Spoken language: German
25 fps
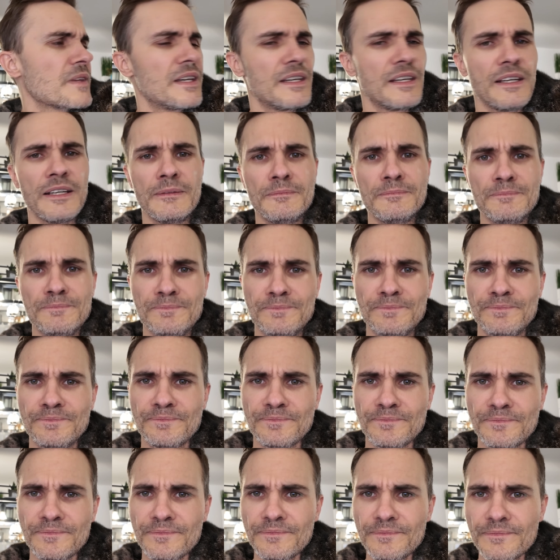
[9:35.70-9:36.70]
Ähm,
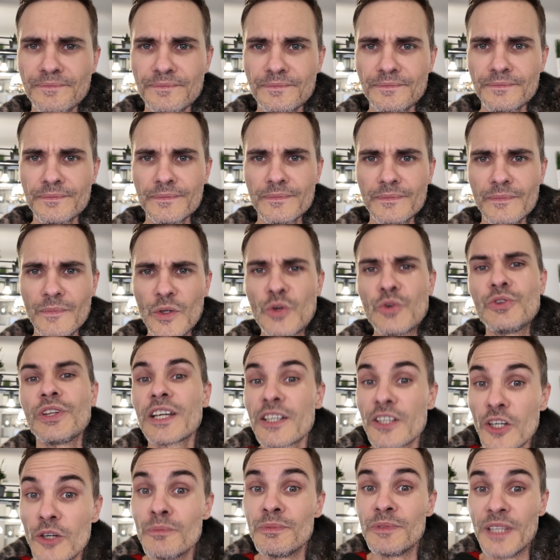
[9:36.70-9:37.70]
und
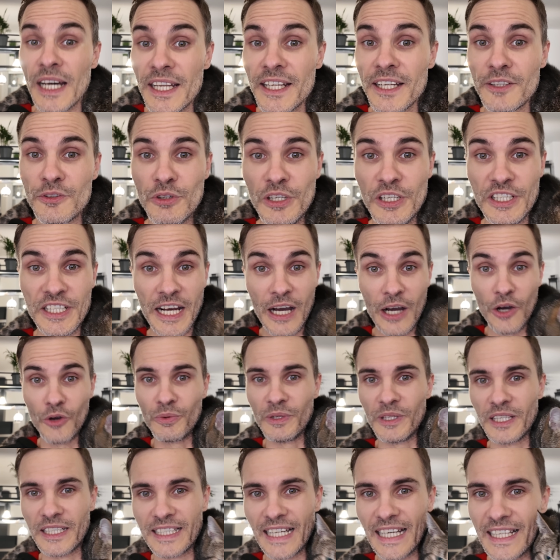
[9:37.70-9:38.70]
dann kommen da natürlich
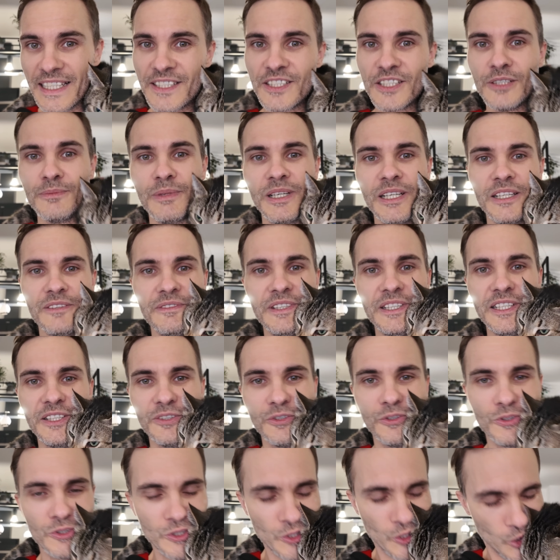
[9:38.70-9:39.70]
auch wieder ganz normale
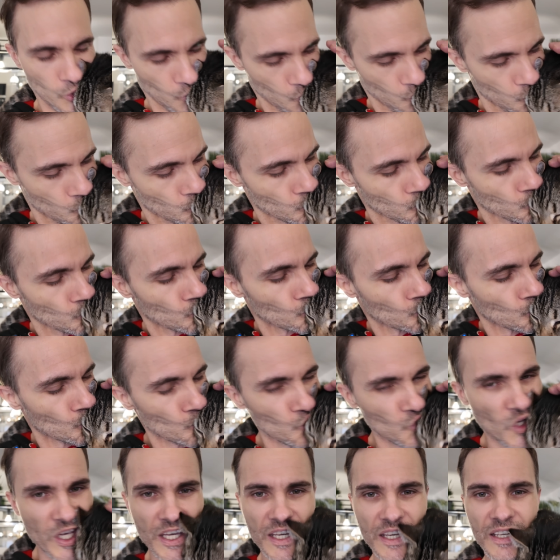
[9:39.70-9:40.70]
Videos.
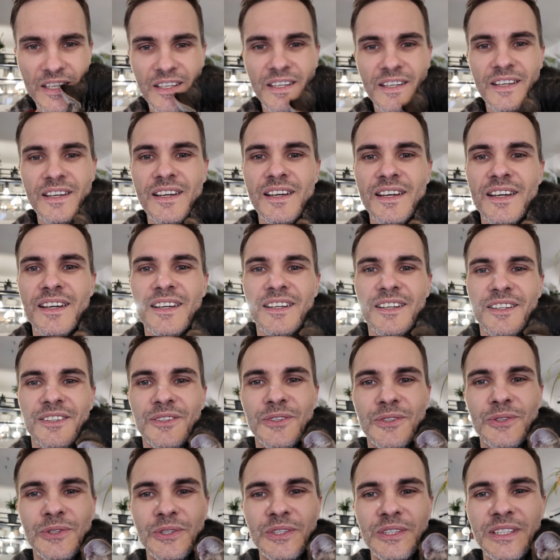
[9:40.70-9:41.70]

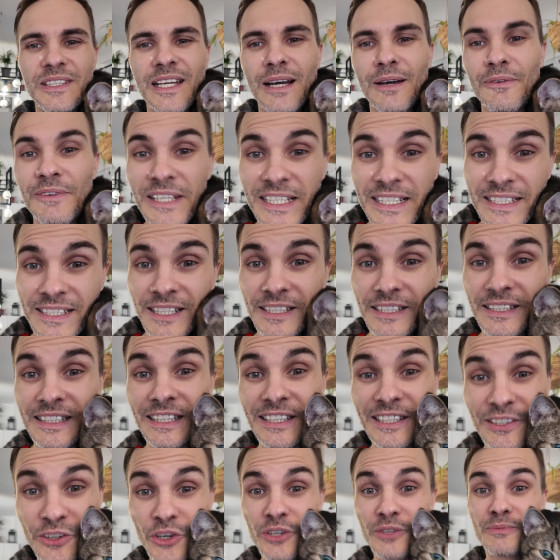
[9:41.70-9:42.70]
Und, aber wie gesagt,
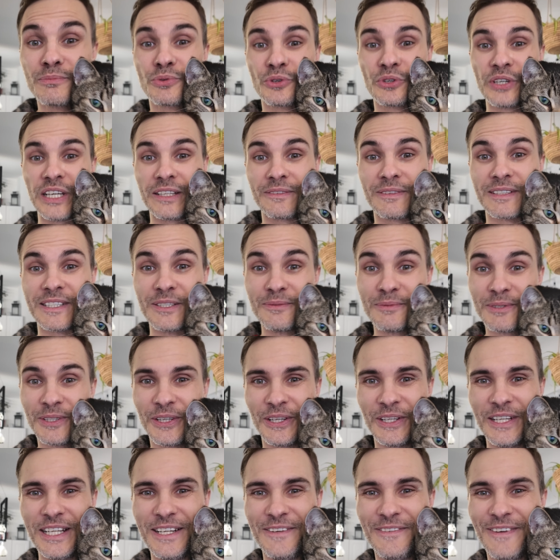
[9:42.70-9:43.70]
noch ein Projekt, was immer
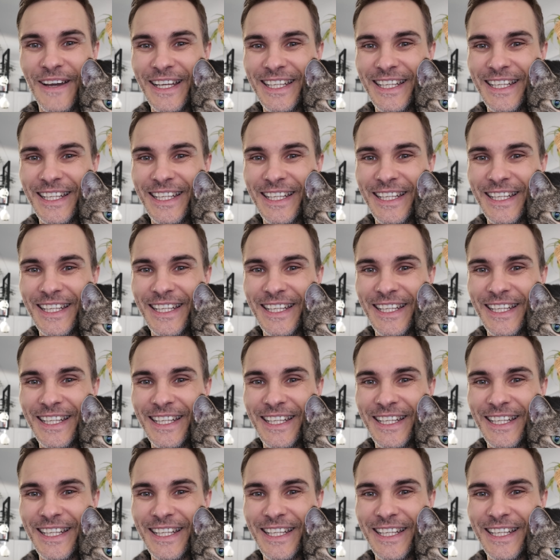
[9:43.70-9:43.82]
noch nicht